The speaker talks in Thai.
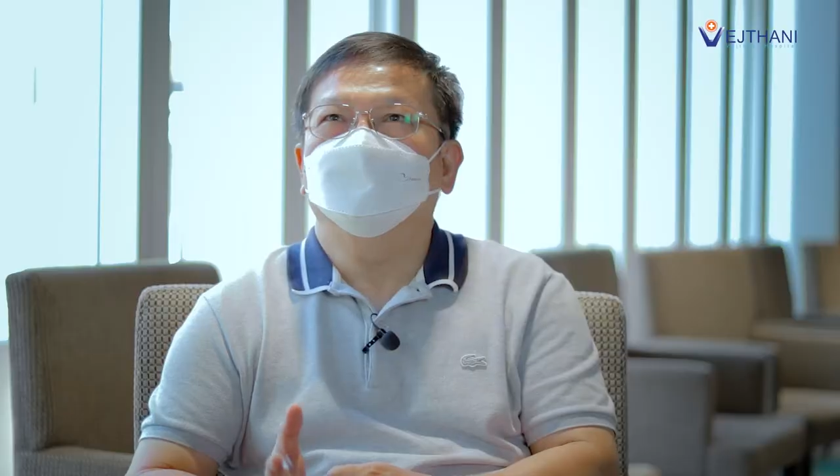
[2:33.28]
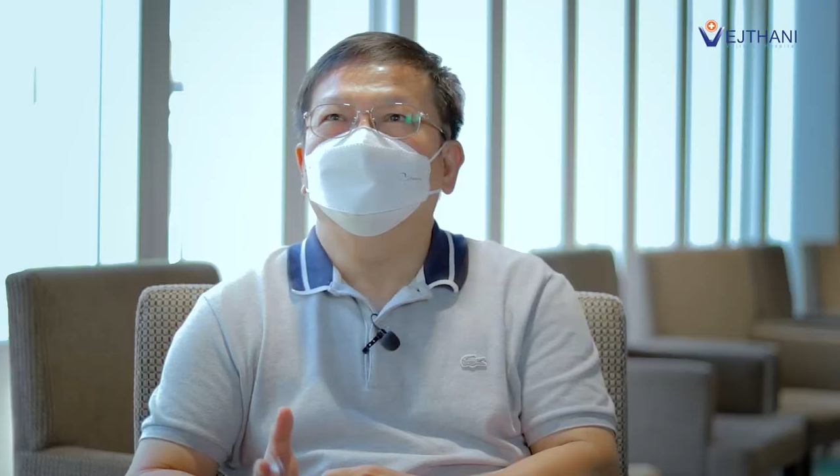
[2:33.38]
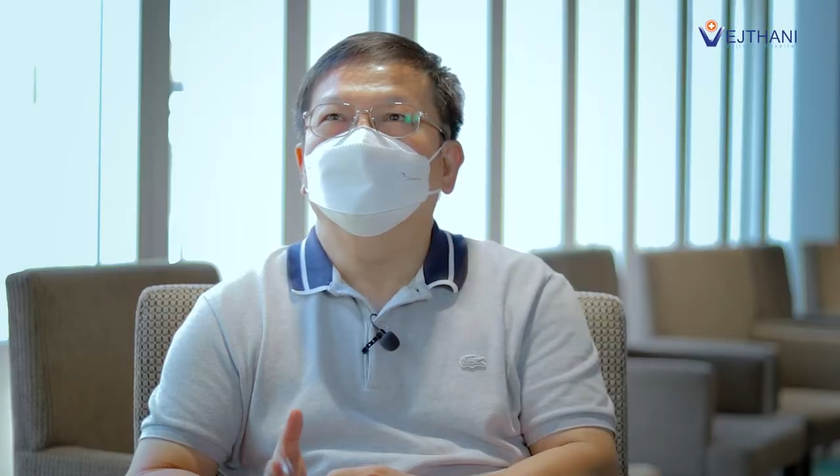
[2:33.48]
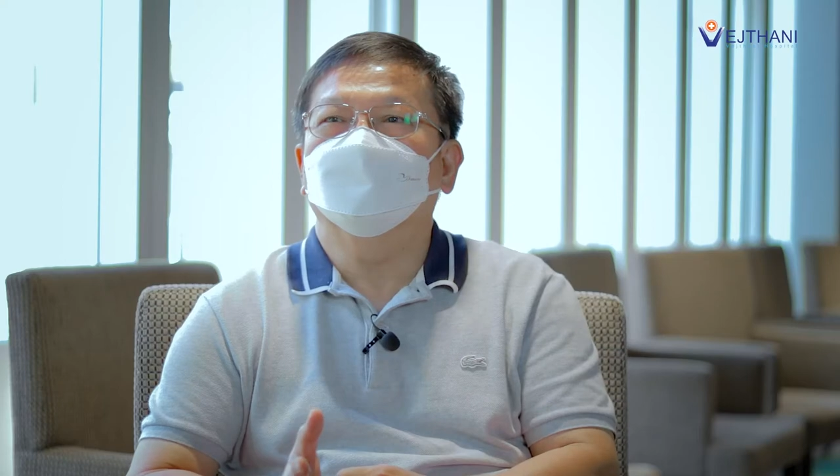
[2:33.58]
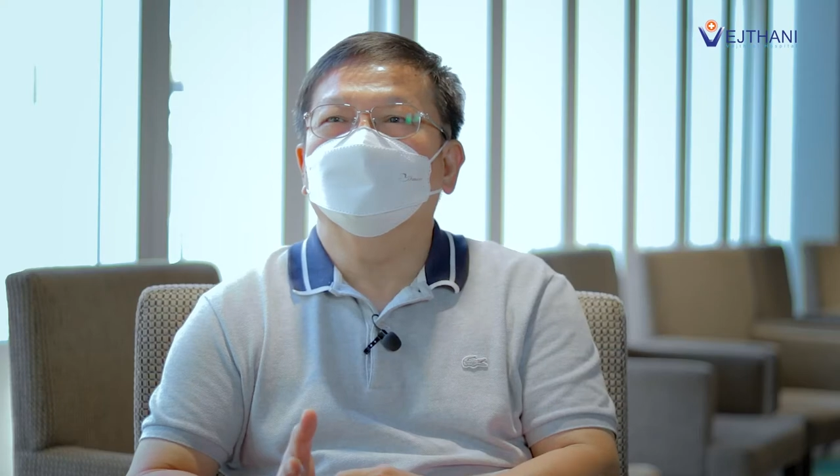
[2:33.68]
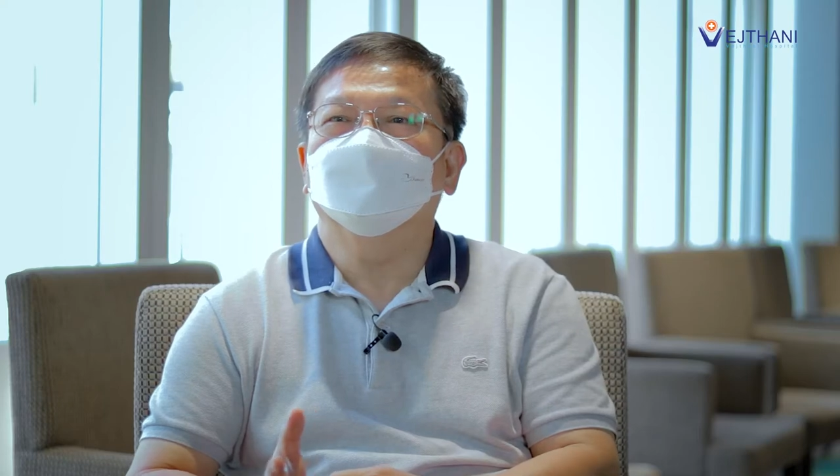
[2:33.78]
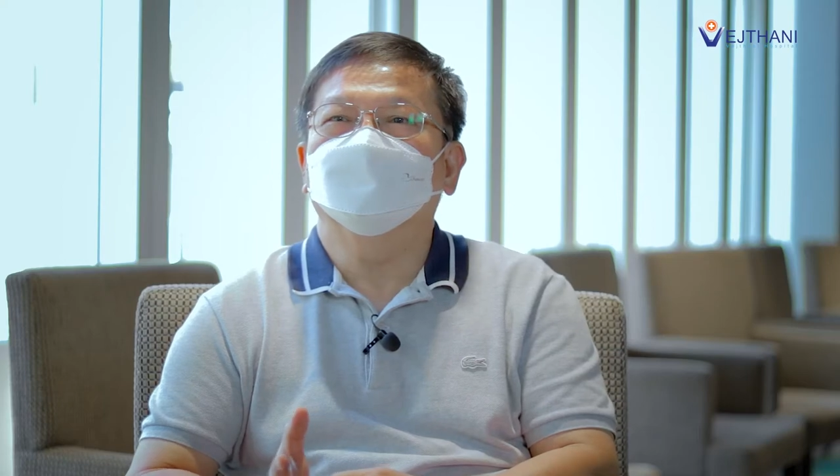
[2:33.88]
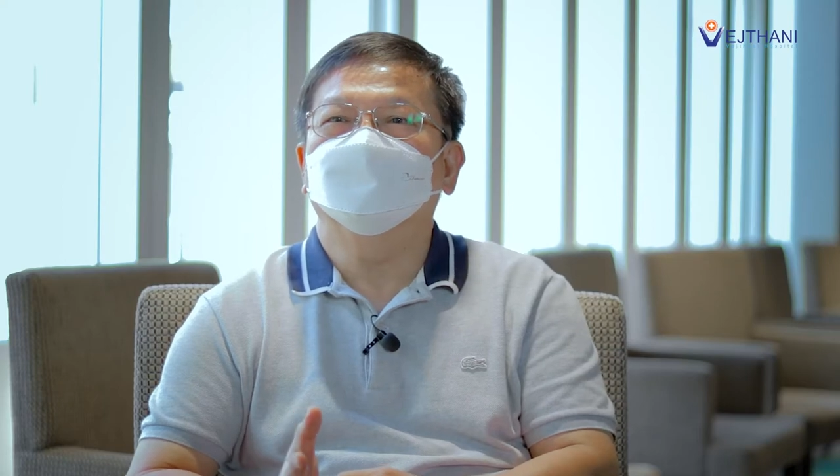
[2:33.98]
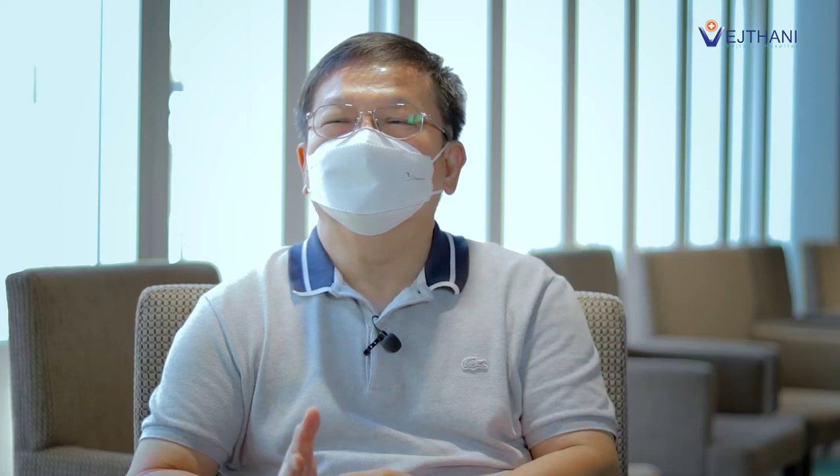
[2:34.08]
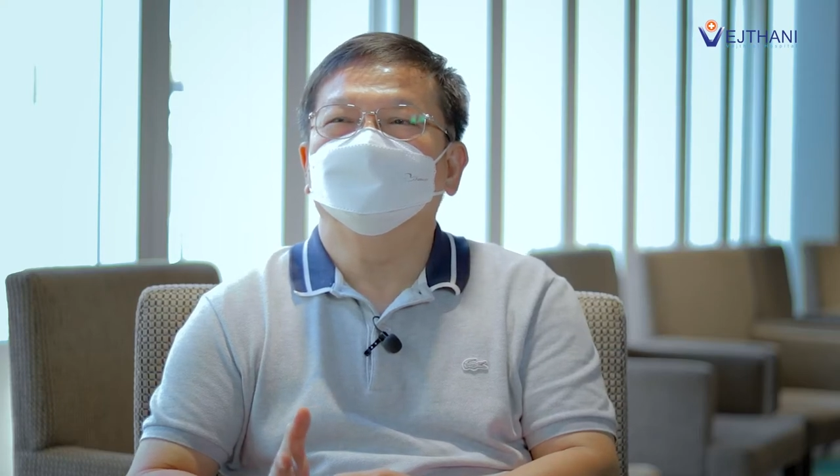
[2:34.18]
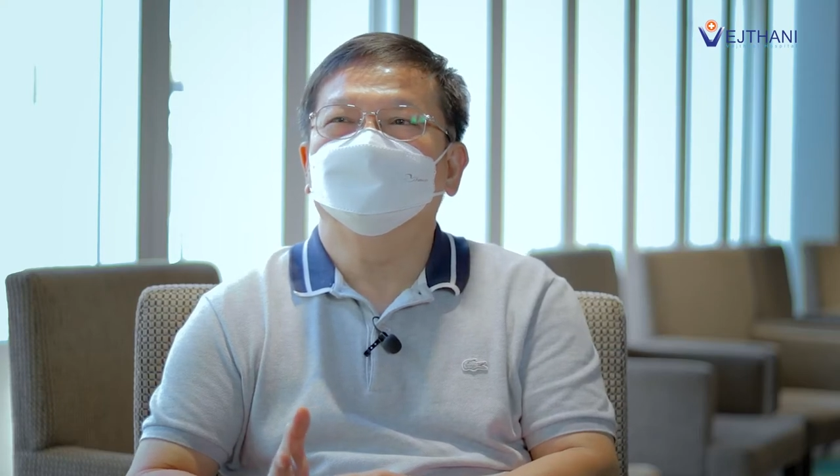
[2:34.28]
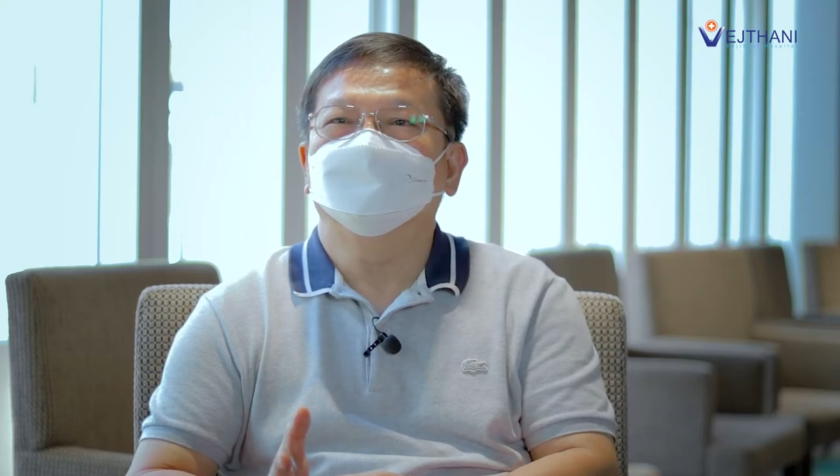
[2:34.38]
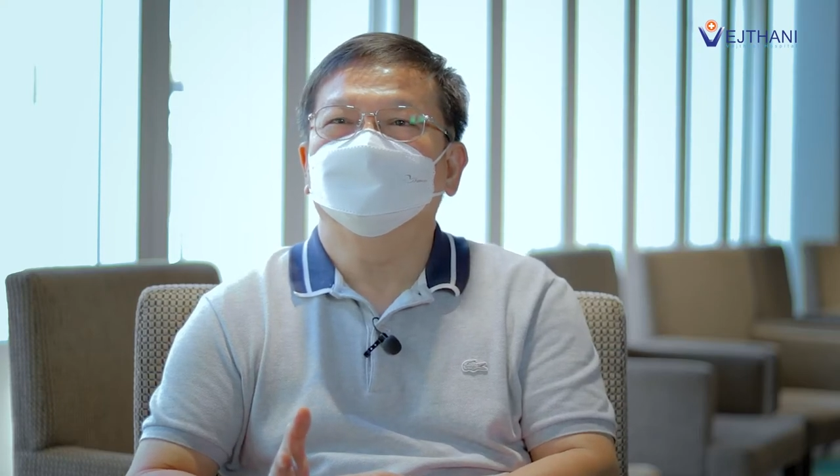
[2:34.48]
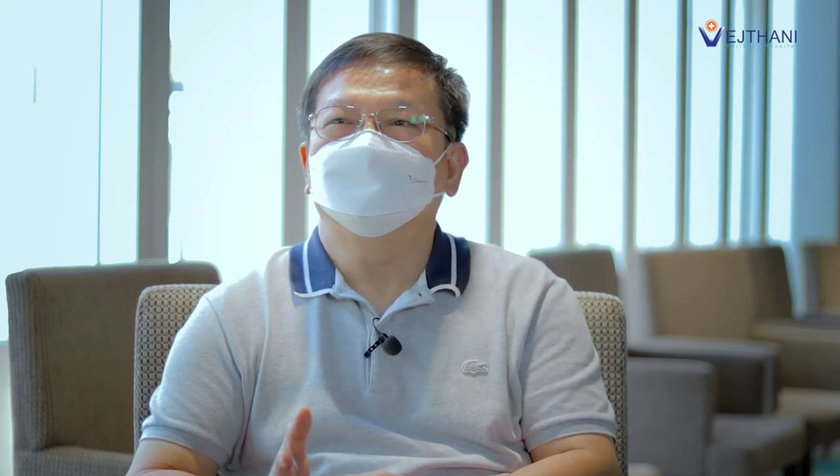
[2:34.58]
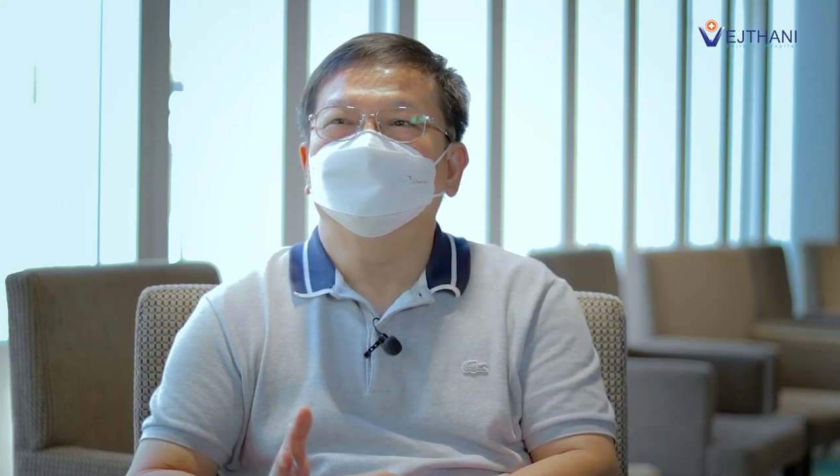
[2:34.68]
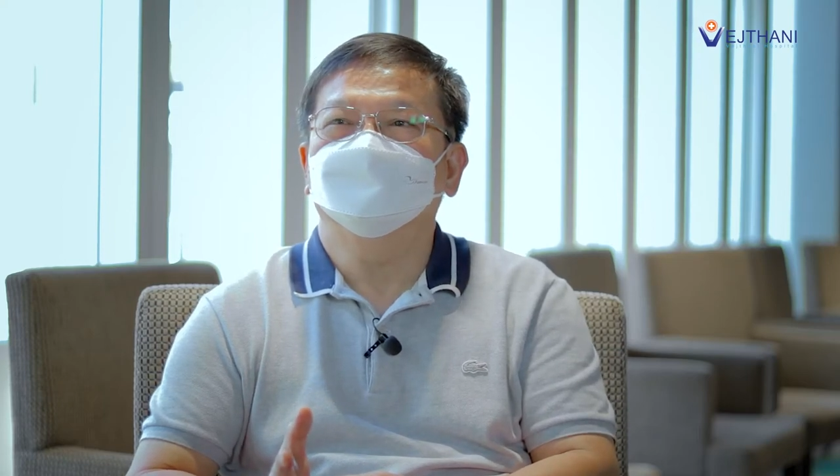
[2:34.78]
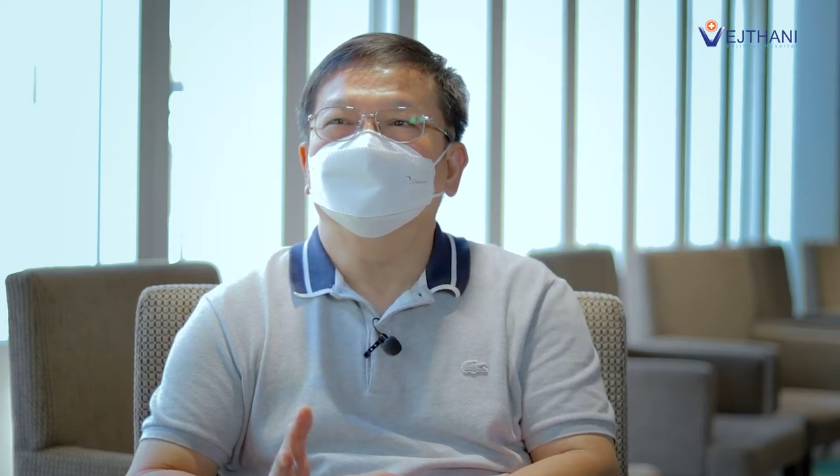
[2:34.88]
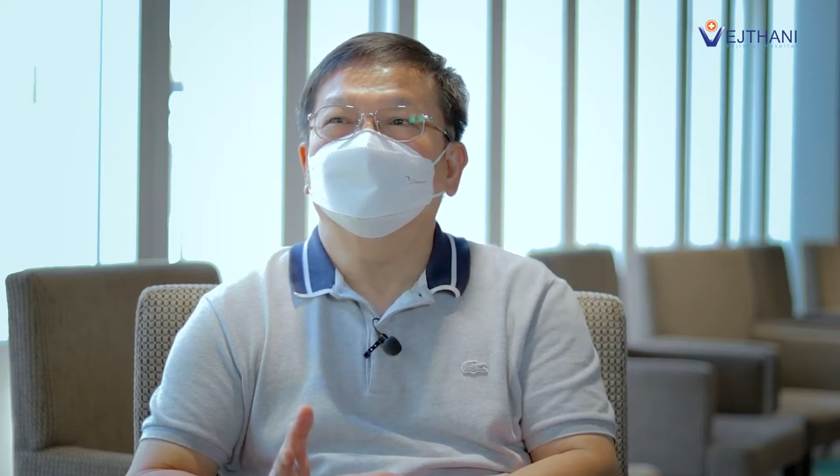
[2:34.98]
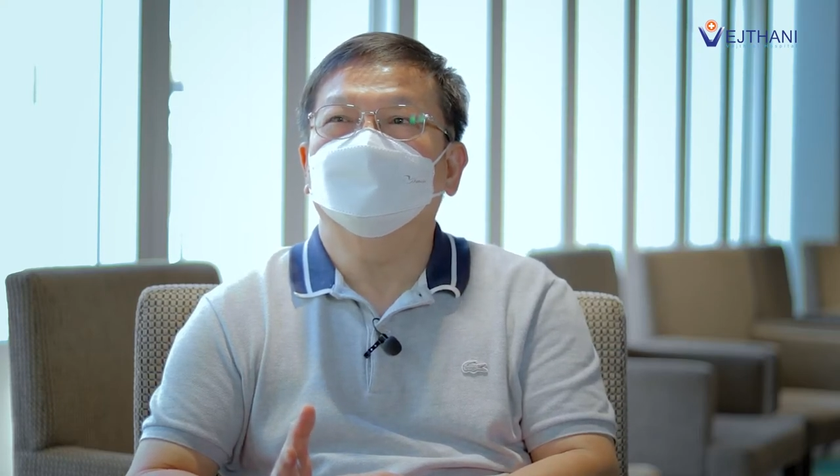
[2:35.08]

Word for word: ใช้เวลา ใน